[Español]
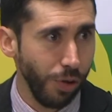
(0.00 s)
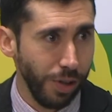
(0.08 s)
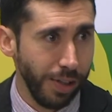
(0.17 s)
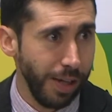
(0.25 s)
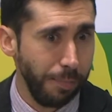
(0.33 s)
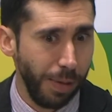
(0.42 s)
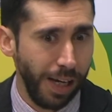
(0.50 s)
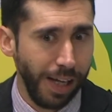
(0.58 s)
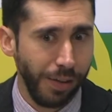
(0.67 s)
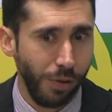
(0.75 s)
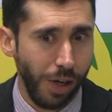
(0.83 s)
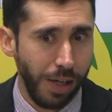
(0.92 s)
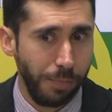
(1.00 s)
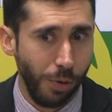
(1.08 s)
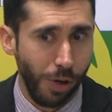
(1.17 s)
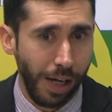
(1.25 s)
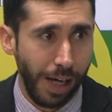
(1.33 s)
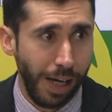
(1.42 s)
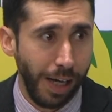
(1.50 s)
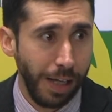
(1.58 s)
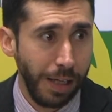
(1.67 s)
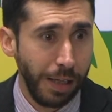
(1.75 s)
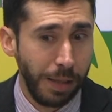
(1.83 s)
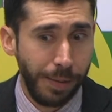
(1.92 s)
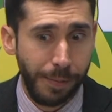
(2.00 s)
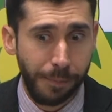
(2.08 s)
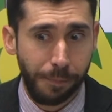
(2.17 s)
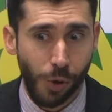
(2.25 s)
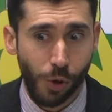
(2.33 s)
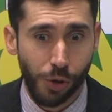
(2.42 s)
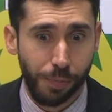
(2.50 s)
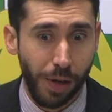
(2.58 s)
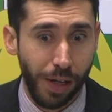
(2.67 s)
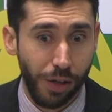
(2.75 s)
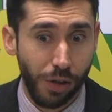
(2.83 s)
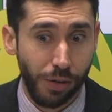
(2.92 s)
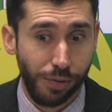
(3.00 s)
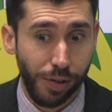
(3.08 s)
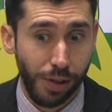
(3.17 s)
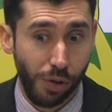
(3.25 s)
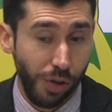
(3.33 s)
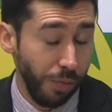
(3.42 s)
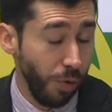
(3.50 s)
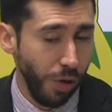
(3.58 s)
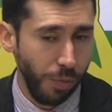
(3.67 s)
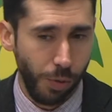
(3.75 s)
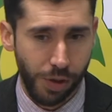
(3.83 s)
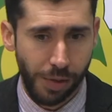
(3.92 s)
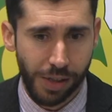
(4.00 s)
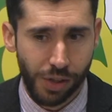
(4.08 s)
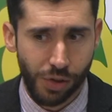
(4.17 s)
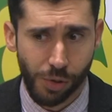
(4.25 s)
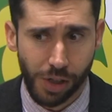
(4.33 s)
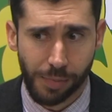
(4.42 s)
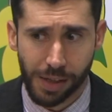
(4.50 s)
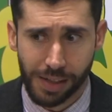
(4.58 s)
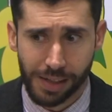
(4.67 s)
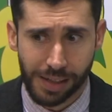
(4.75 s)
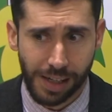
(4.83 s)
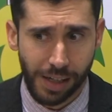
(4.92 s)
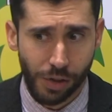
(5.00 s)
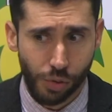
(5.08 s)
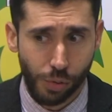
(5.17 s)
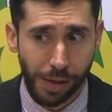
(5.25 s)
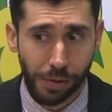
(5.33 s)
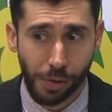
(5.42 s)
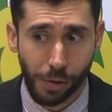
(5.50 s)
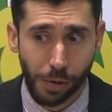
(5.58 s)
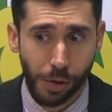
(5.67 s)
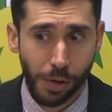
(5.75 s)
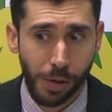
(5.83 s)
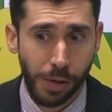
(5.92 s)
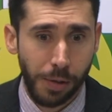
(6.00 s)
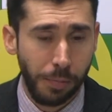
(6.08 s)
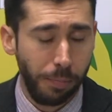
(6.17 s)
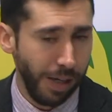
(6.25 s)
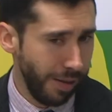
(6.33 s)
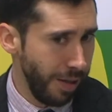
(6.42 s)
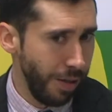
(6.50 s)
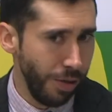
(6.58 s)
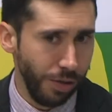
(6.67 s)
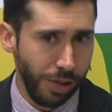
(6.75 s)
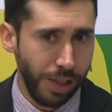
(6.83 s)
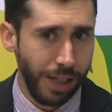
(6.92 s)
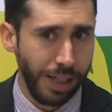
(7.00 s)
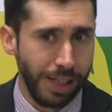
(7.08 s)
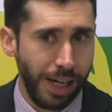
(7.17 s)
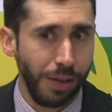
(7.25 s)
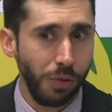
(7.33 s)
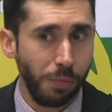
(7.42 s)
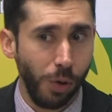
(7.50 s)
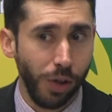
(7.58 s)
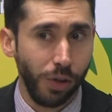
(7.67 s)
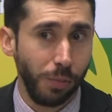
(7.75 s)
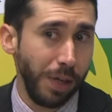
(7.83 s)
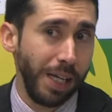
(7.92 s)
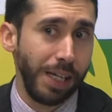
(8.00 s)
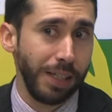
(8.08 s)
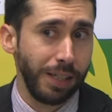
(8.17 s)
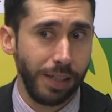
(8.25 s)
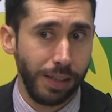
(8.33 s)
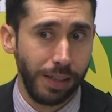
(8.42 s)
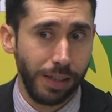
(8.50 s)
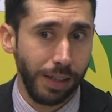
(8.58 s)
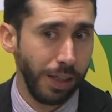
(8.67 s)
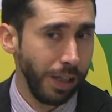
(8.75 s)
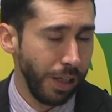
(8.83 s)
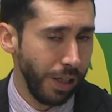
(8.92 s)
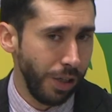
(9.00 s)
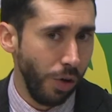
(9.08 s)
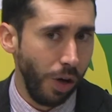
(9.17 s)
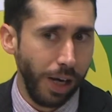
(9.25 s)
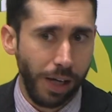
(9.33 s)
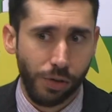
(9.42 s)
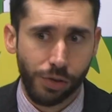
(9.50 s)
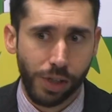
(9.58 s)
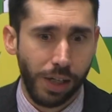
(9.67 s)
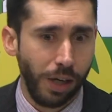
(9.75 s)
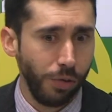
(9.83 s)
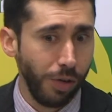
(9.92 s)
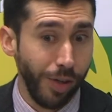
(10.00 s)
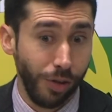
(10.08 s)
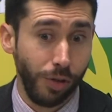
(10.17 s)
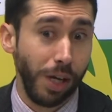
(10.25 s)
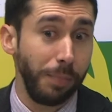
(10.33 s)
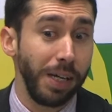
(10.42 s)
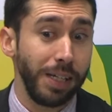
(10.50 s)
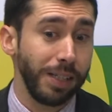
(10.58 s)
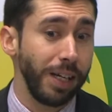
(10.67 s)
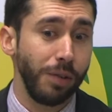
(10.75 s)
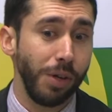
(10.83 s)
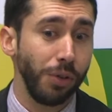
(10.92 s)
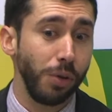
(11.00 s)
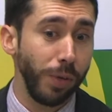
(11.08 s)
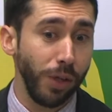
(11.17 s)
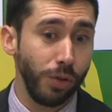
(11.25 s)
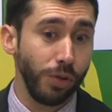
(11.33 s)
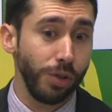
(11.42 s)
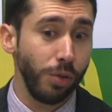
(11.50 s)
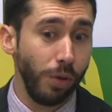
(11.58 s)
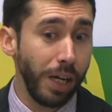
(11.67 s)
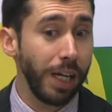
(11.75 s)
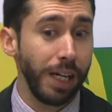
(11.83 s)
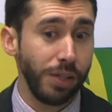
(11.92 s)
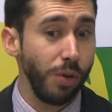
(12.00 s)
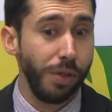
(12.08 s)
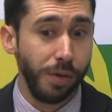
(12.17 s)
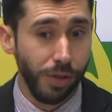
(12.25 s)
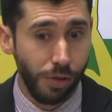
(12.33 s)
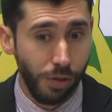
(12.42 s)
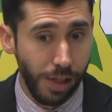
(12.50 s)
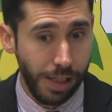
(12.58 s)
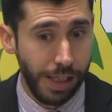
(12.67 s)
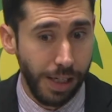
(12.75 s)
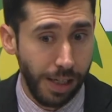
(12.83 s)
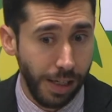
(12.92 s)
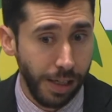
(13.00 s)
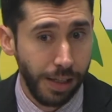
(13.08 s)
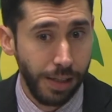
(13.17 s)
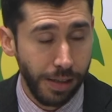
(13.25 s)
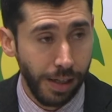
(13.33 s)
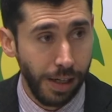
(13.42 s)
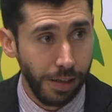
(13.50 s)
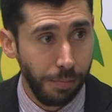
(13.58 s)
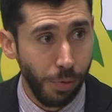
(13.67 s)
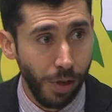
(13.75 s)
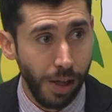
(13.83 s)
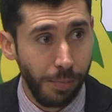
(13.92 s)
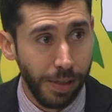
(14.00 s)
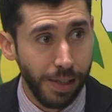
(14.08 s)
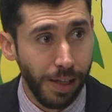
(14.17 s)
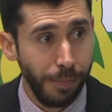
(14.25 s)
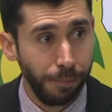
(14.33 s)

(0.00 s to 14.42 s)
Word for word: los que están peleando ahí por, la, por los playoffs. Entonces, bueno, pues a ver si somos capaces de seguir sumando partidos, ir escalando un poquito más y, y ojalá conseguir alguna victoria más, que cuanto menos nos igualen las 11 victorias de, de la temporada pasada.